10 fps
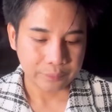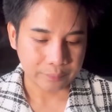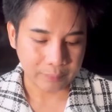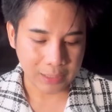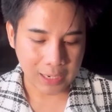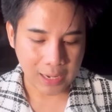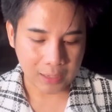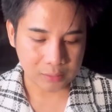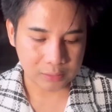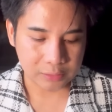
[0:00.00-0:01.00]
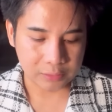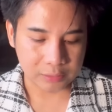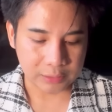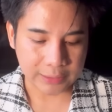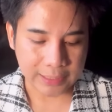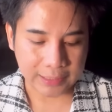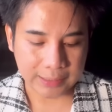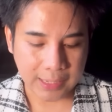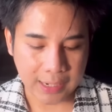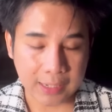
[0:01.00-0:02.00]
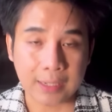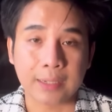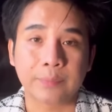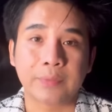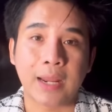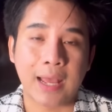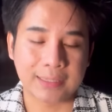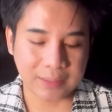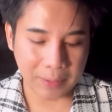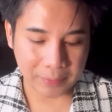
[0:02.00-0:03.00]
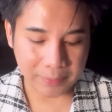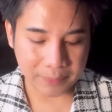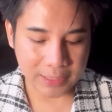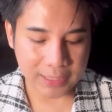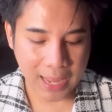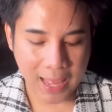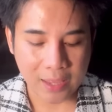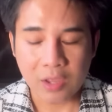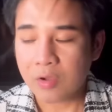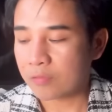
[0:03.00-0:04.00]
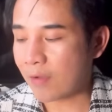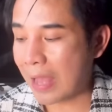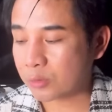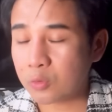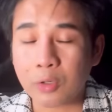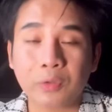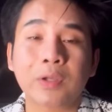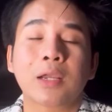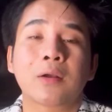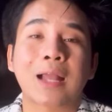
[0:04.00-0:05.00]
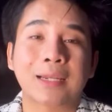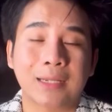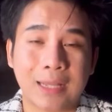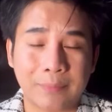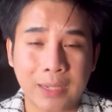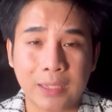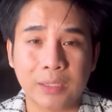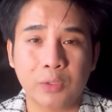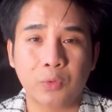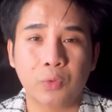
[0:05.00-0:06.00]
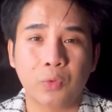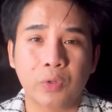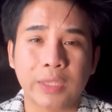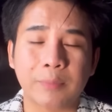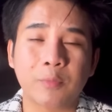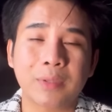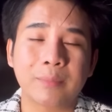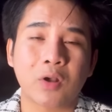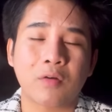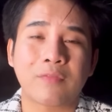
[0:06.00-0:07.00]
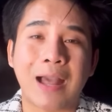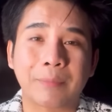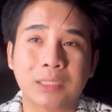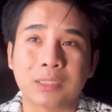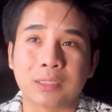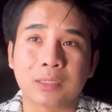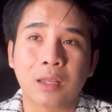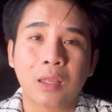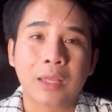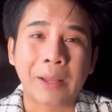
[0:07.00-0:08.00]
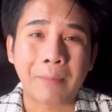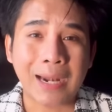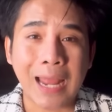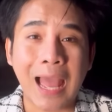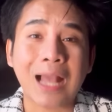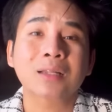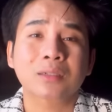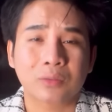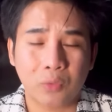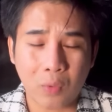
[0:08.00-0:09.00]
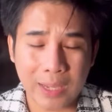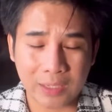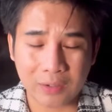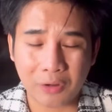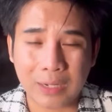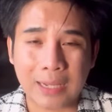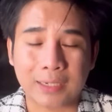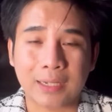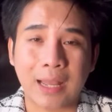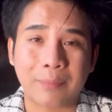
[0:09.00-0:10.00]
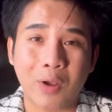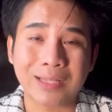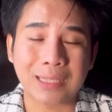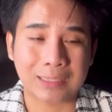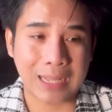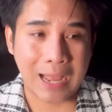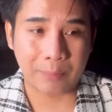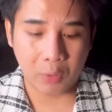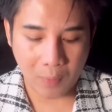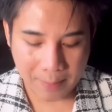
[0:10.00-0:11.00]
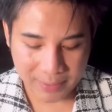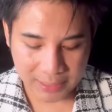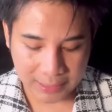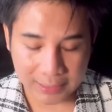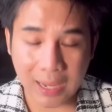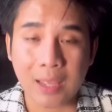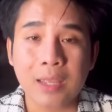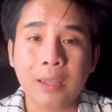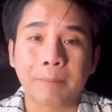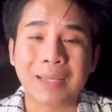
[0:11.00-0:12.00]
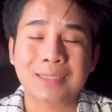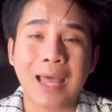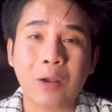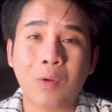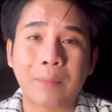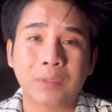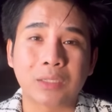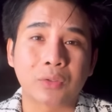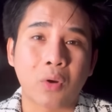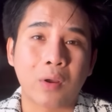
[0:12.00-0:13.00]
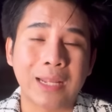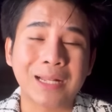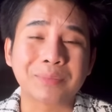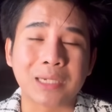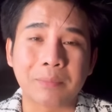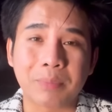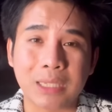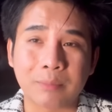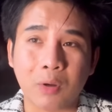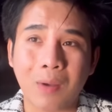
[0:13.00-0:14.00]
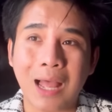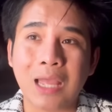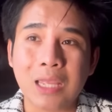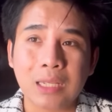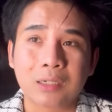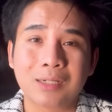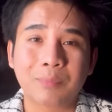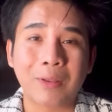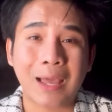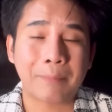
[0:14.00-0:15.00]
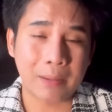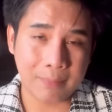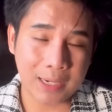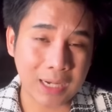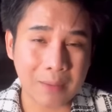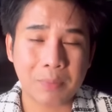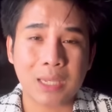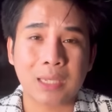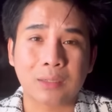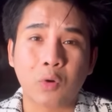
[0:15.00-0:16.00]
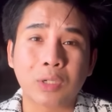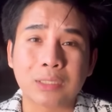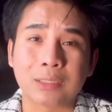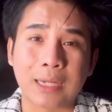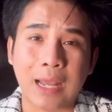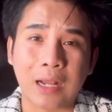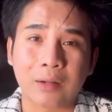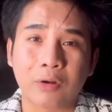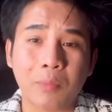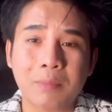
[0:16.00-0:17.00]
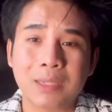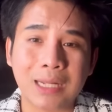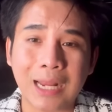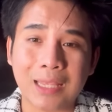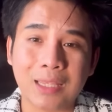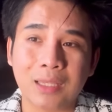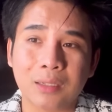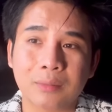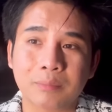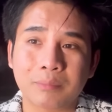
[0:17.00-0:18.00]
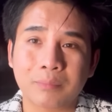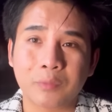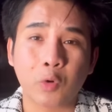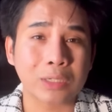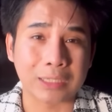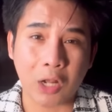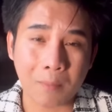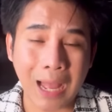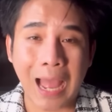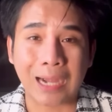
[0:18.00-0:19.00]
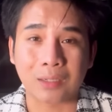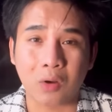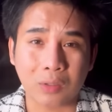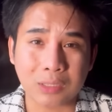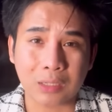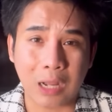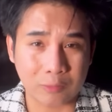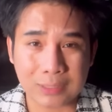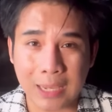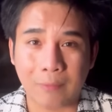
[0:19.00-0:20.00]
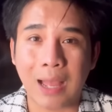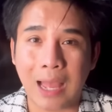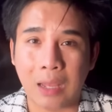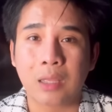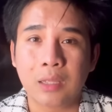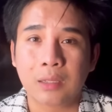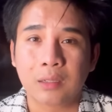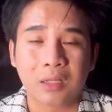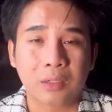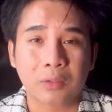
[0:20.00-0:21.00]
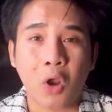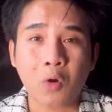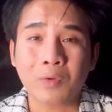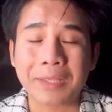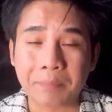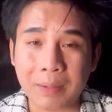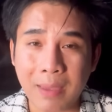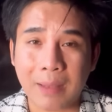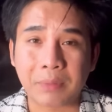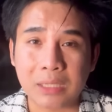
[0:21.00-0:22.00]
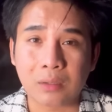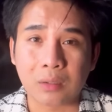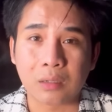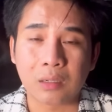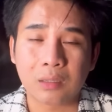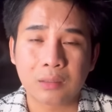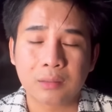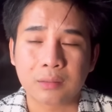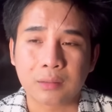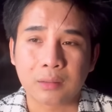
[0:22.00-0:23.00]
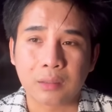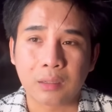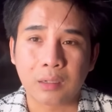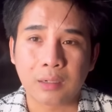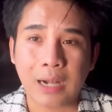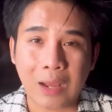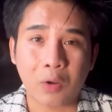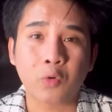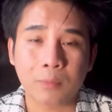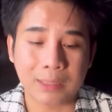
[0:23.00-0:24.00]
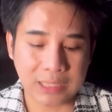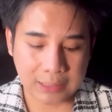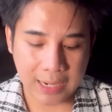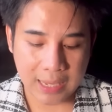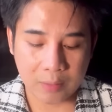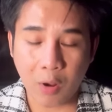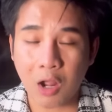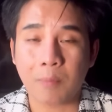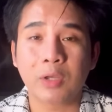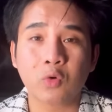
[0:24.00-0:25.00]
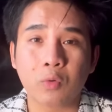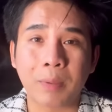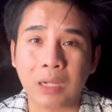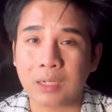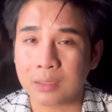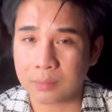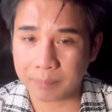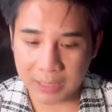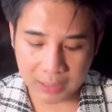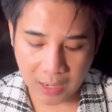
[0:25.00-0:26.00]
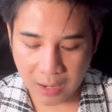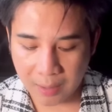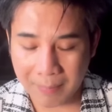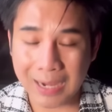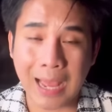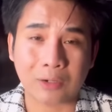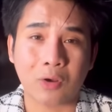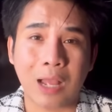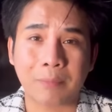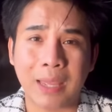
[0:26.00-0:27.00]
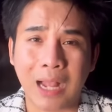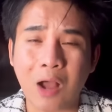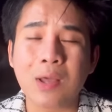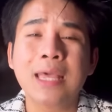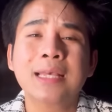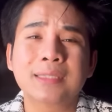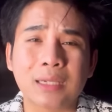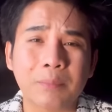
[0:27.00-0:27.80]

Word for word: ไม่น่ารักเลยนะครับนะสำหรับคลิปนี้อ่ะฝากทุกคนด้วยกันแล้วกันนะครับ ใครที่ดูคลิปอุ้มอิ่มก็ฝากไปถึงบ้านฮักด้วยก็แล้วกันนะครับ ให้จัดการเพราะว่าไม่อย่างนั้นเนี่ยไปสร้างความเดือดร้อนให้กับศิลปิน เพราะว่าคือเวลาไปเม้นในเพจ คนอื่นเนี่ยก็ไม่มีใครคนอื่นเขามาอ่านเขาก็จะเข้าใจว่าอ่ะน้องอุงอิงเป็นแบบนี้หรออ่าแล้วคุณมาจากไหน พอเข้าไปดูเป็นเป็นอ่าบ้านฮักน้องฮักแพงเอ้าศิล